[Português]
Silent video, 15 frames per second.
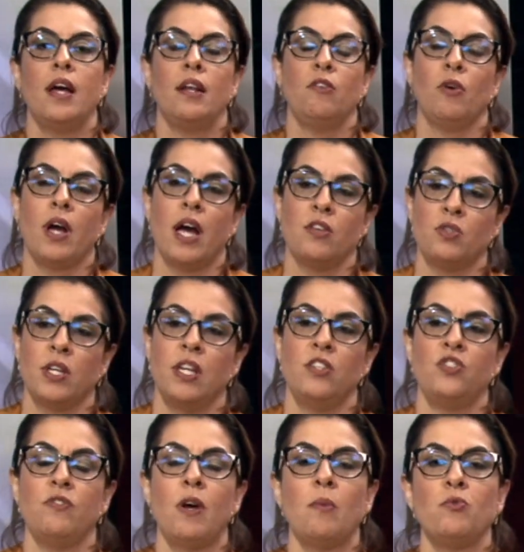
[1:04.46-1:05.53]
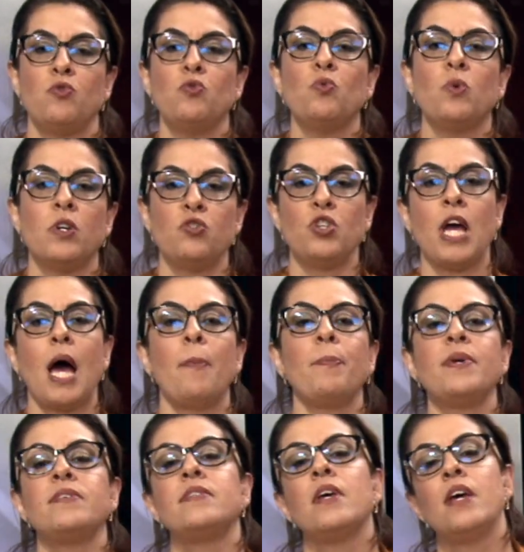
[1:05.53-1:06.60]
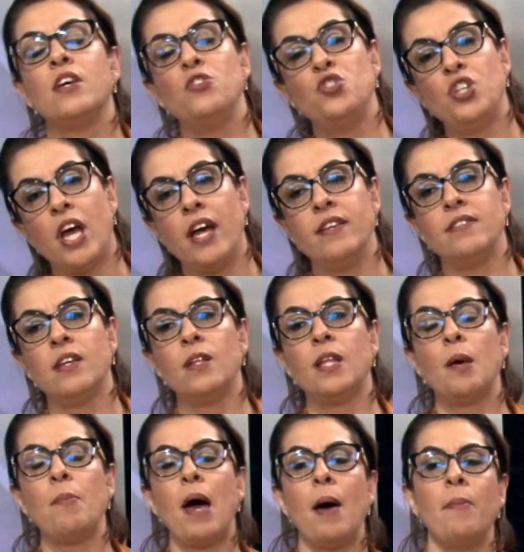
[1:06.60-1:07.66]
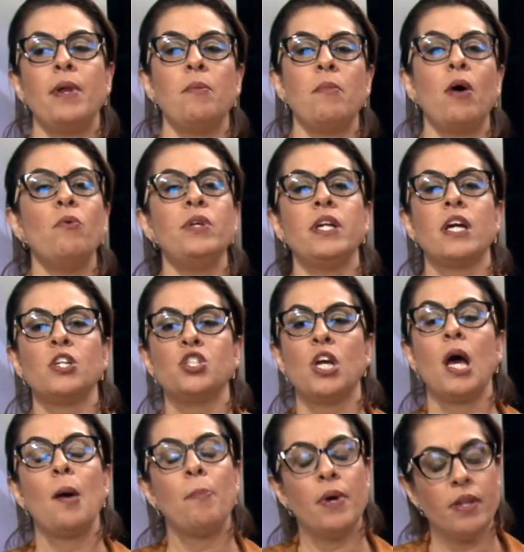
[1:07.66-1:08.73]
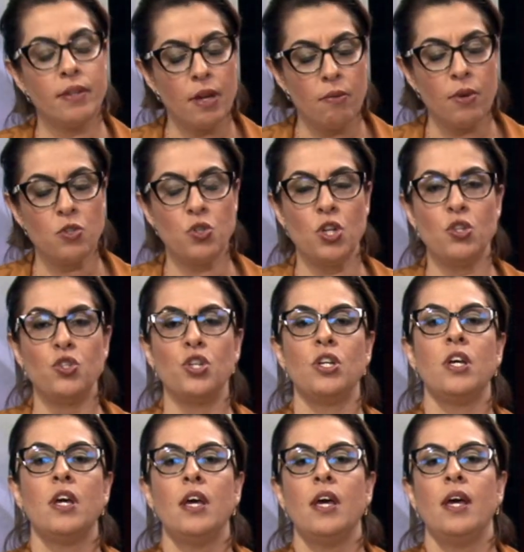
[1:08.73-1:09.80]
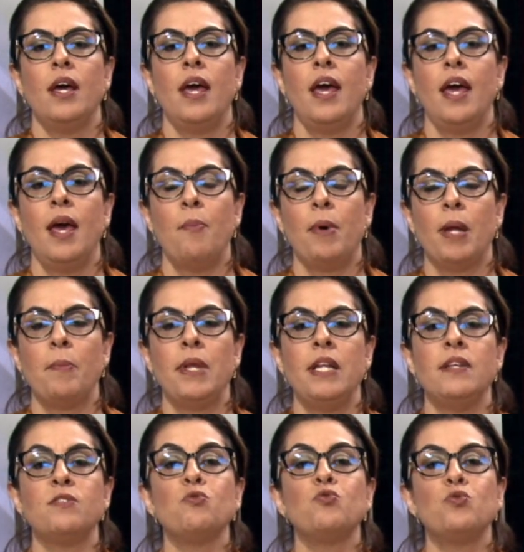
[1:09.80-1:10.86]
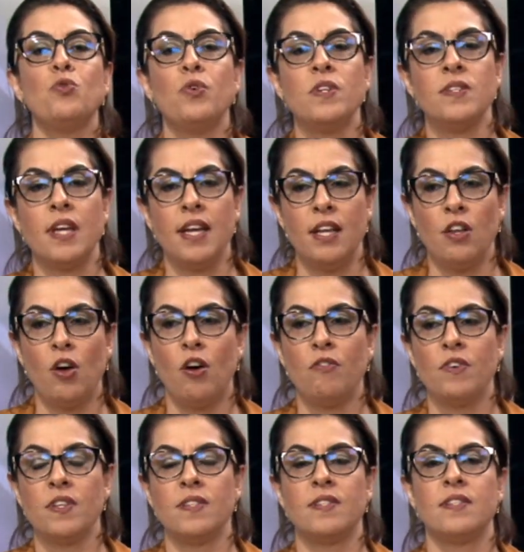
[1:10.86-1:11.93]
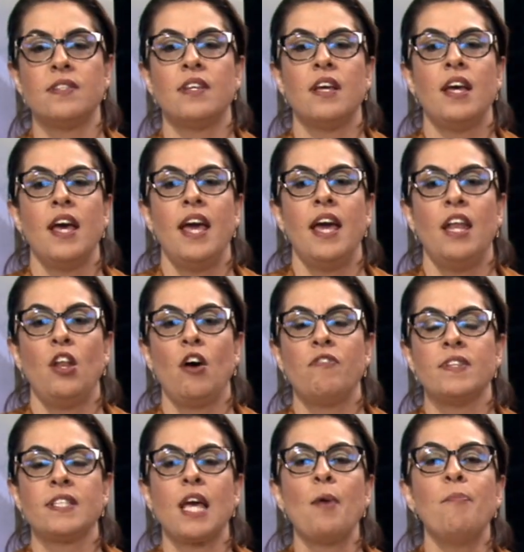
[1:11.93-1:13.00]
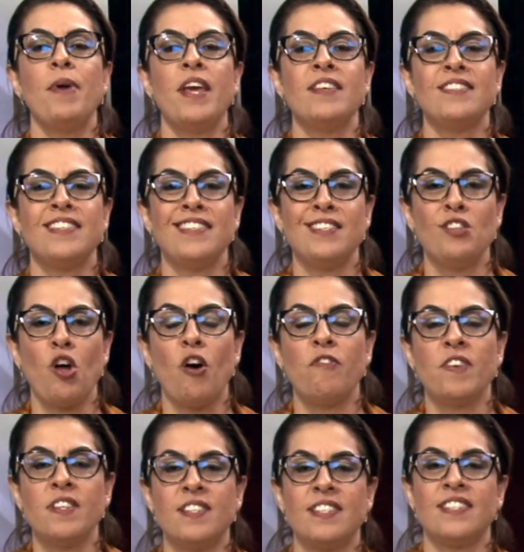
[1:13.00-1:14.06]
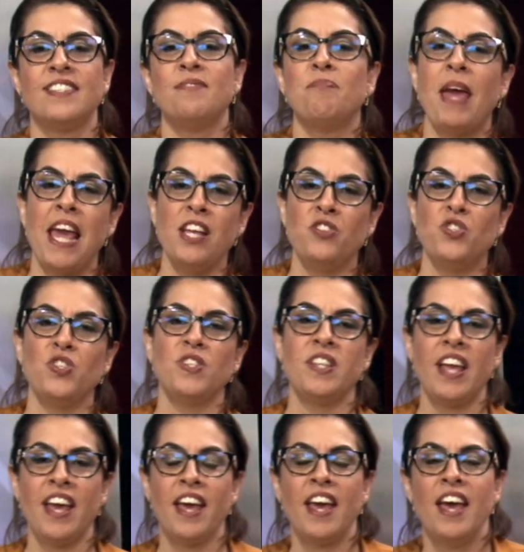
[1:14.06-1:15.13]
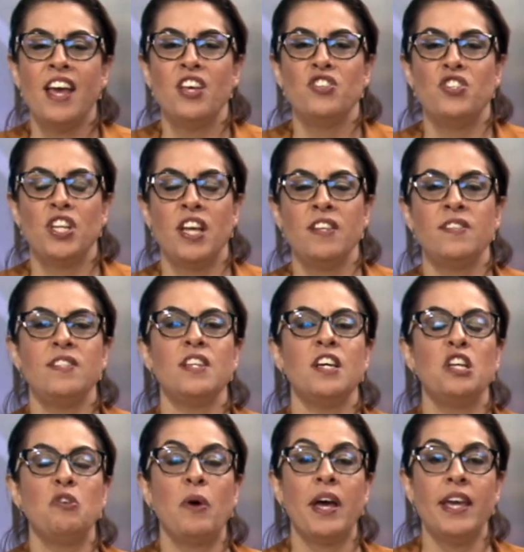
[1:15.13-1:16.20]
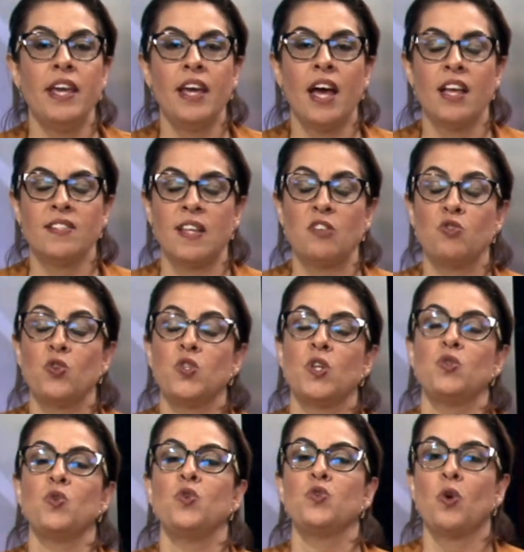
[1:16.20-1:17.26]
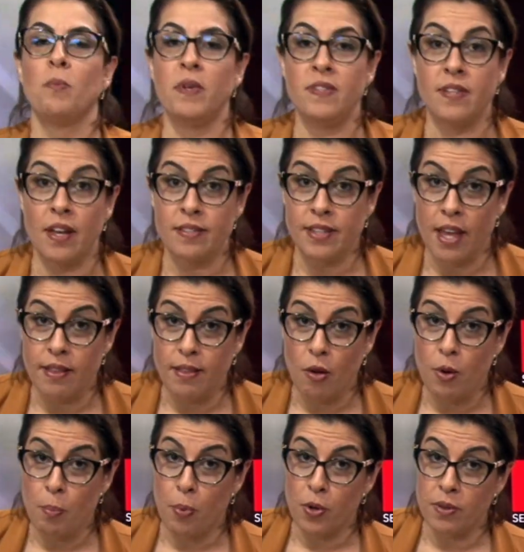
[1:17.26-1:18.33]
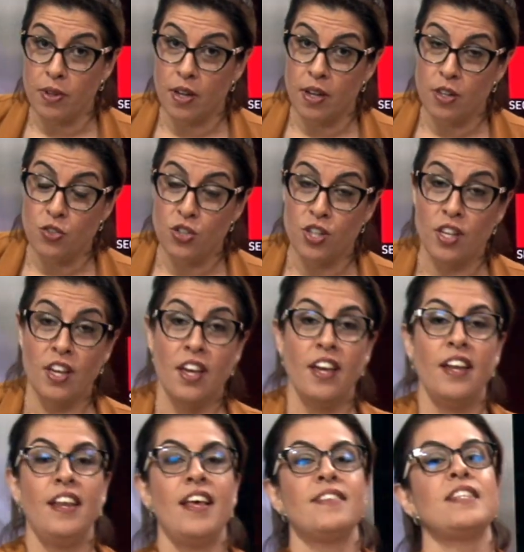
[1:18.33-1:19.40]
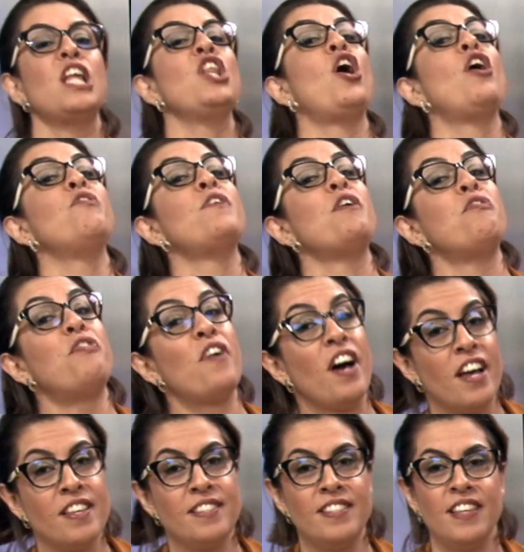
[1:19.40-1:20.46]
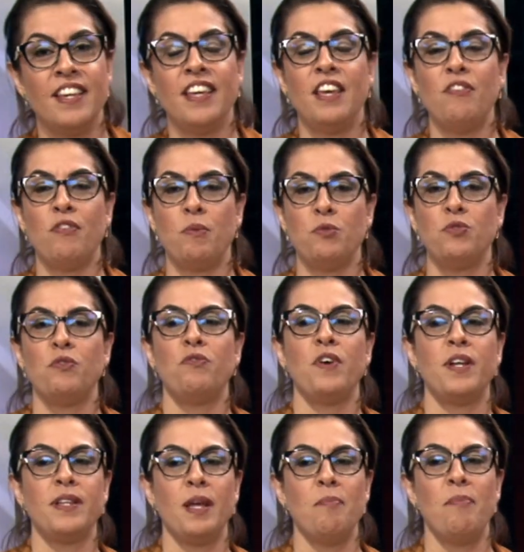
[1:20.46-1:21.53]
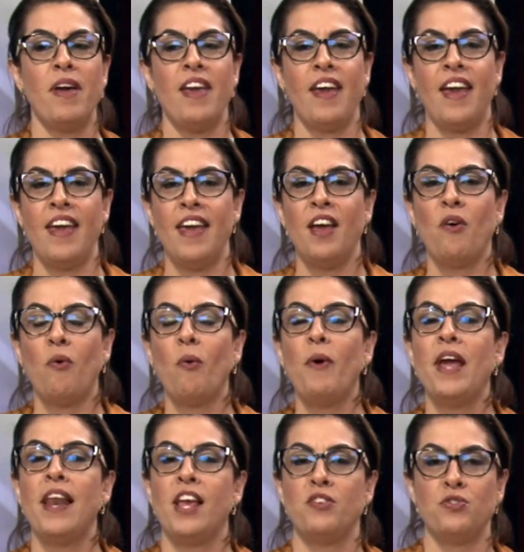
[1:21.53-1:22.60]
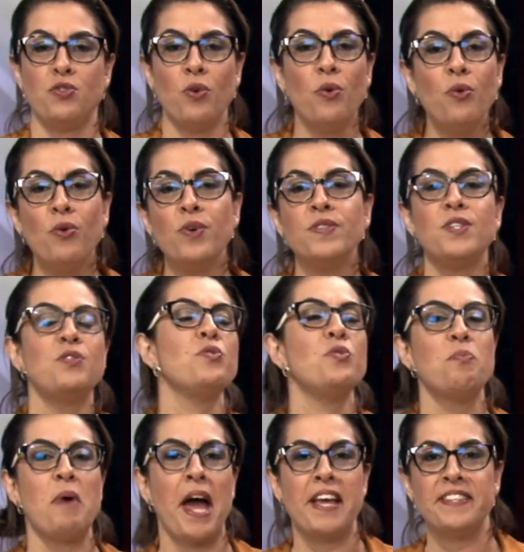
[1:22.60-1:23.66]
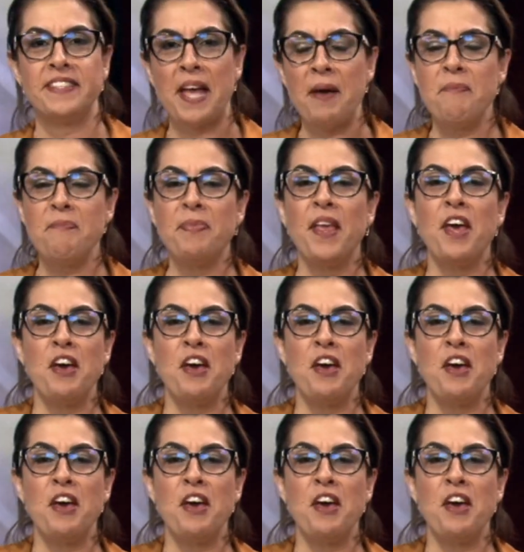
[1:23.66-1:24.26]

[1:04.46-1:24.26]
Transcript: No caso aqui tivemos duas chapas, já em Santa Bárbara uma única chapa, então a gente é, parabeniza os dois aí, novas, novas cabeças, novas mentes, né, gerenciando aí as associações comerciais que é tão importante nessa nova fase que vamos viver também aí com eleições e tudo mais, né?